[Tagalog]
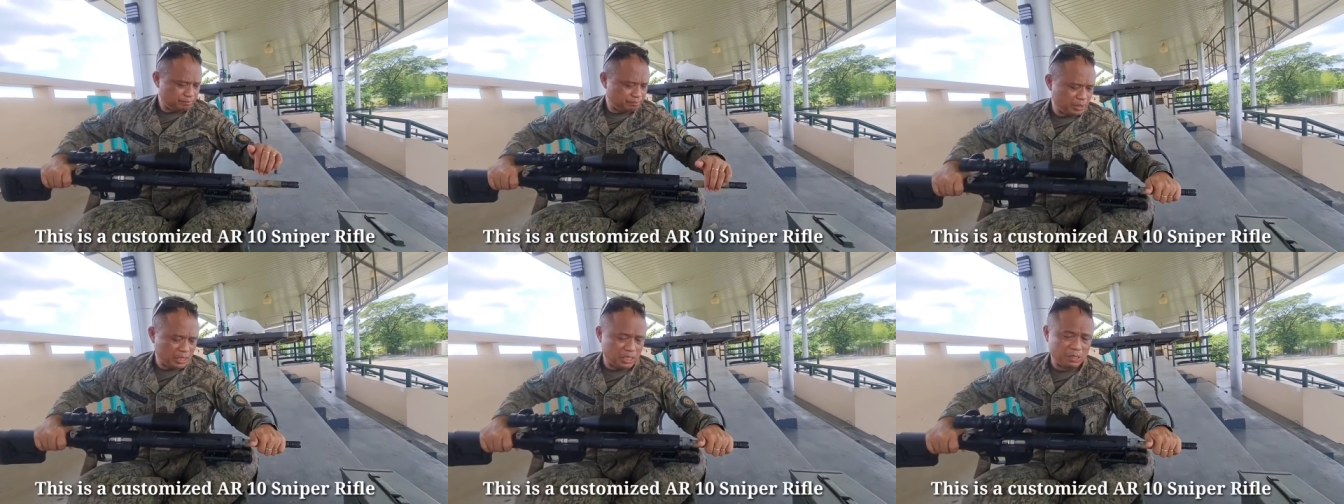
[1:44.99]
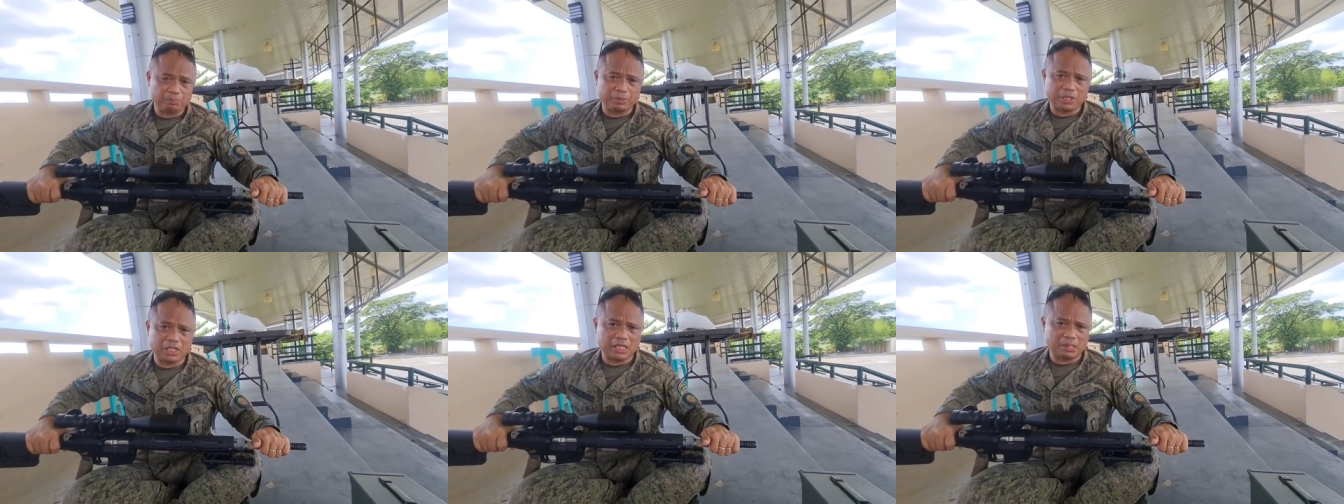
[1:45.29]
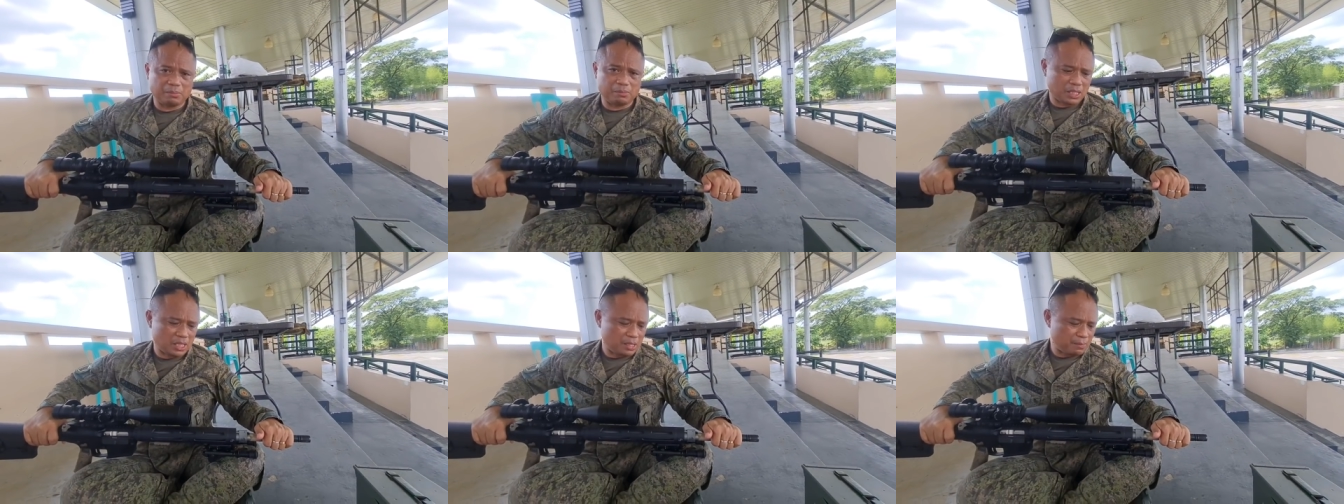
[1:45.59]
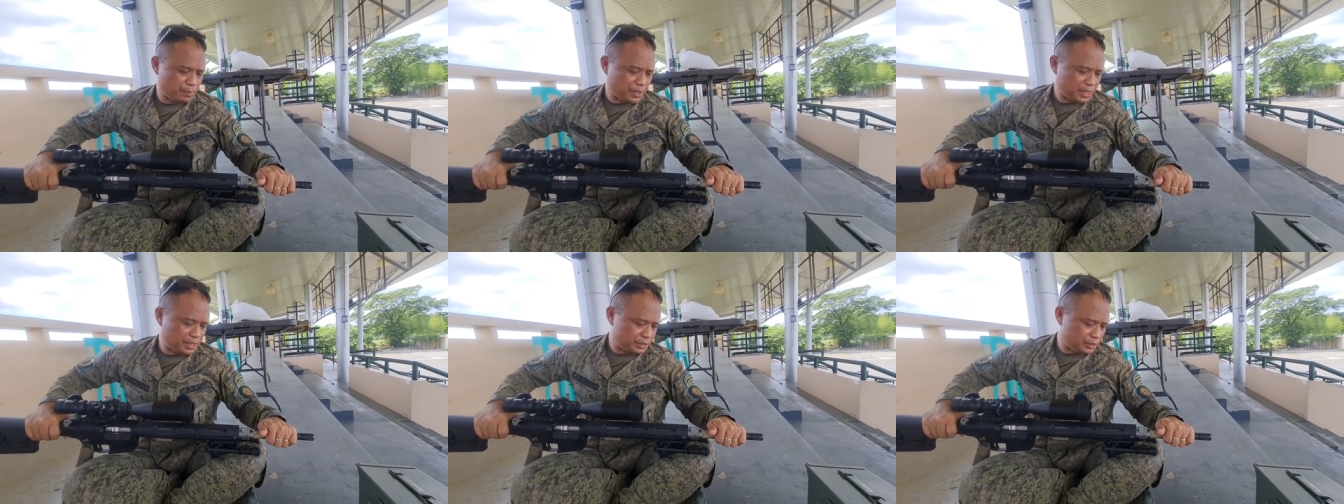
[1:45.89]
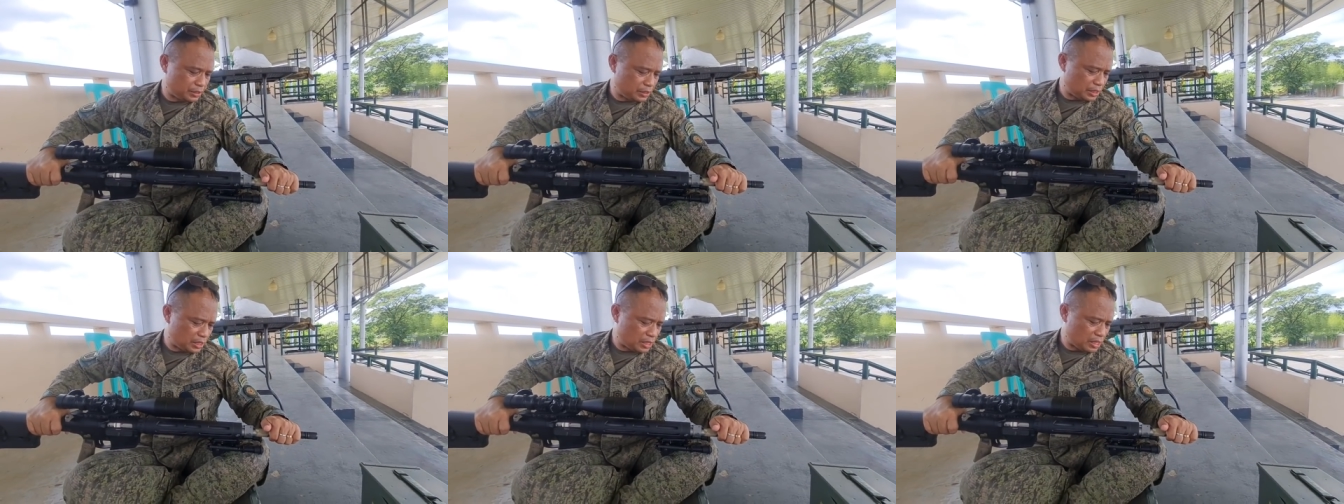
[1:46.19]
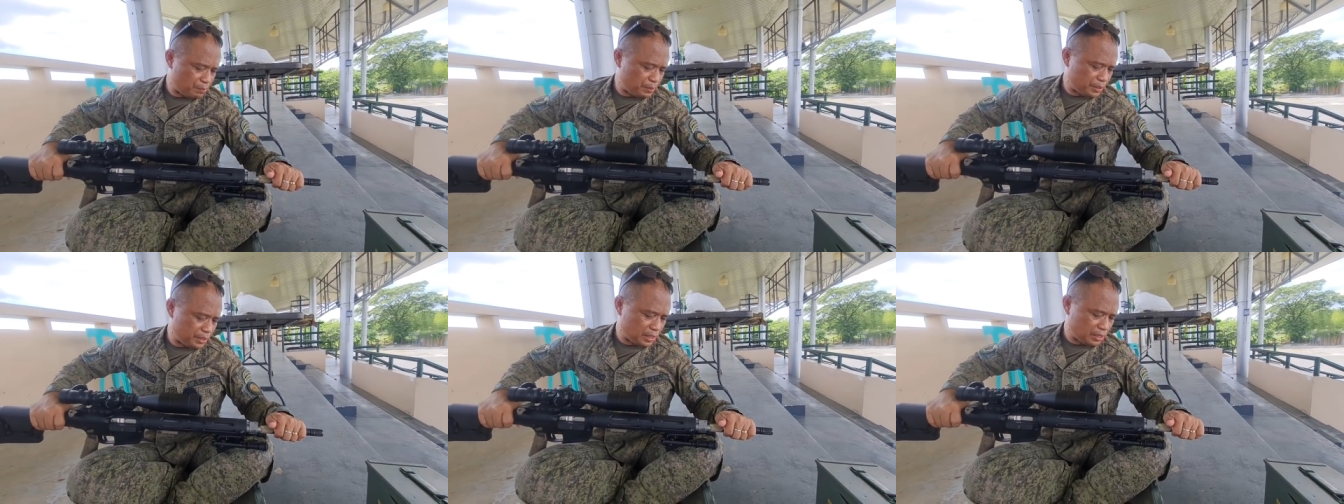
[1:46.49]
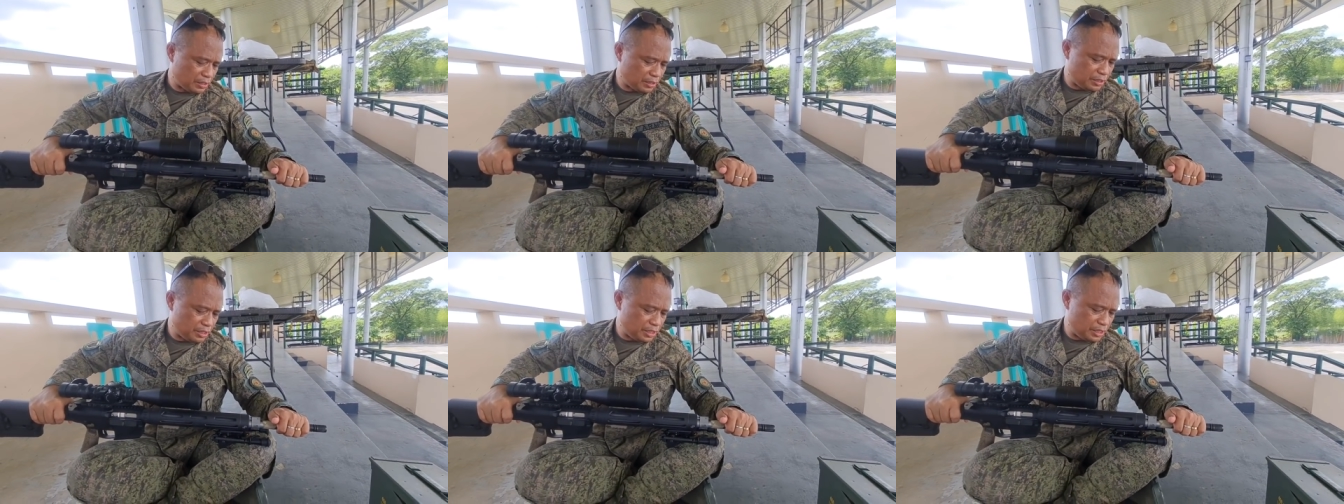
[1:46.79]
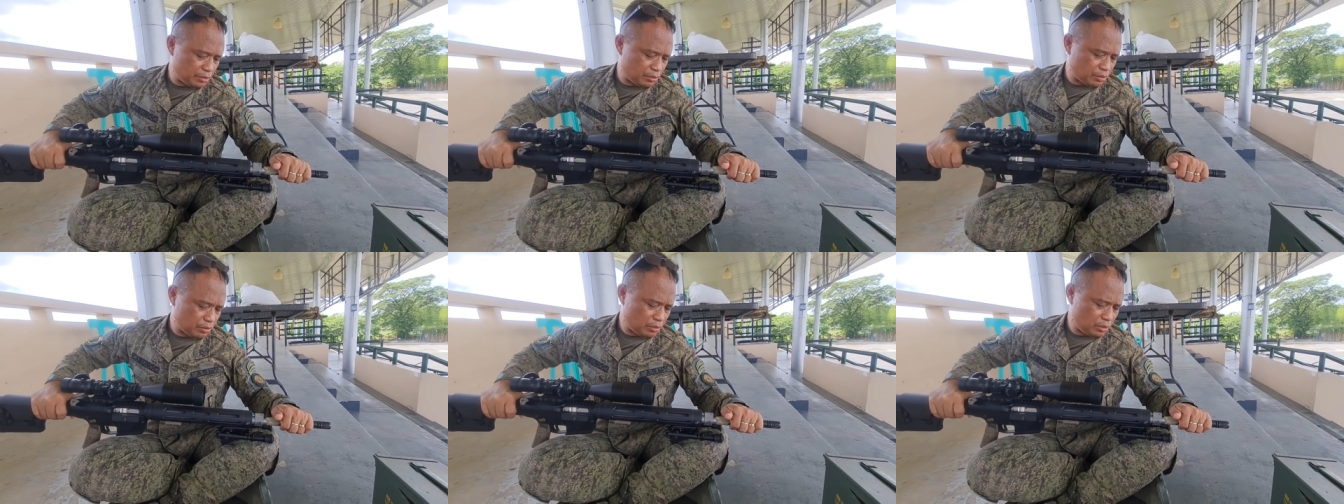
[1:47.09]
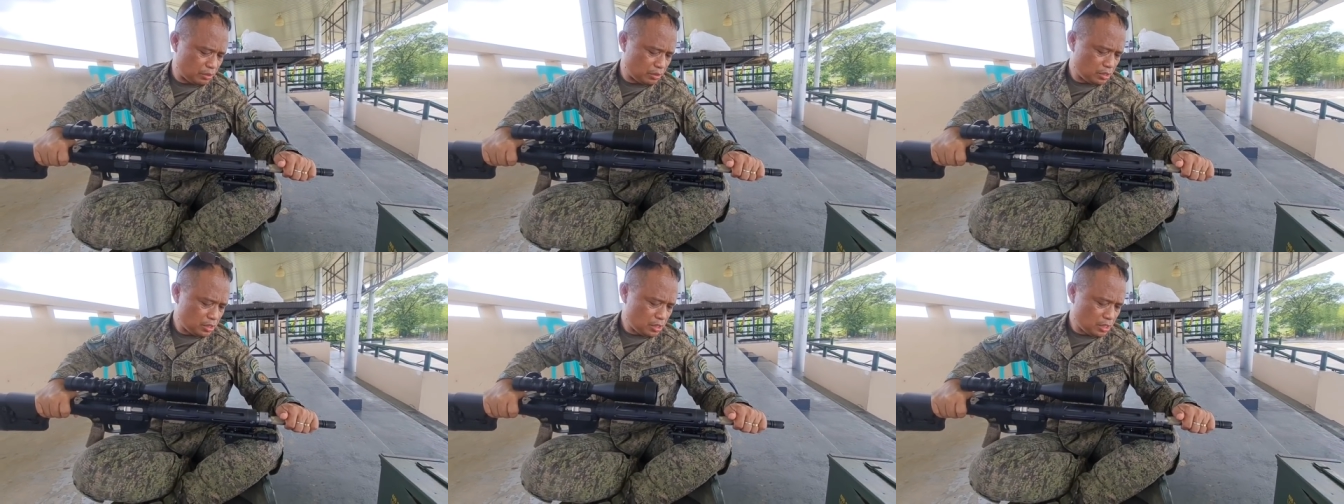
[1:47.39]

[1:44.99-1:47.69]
Piling-pili ang mga parts na ginamit natin dito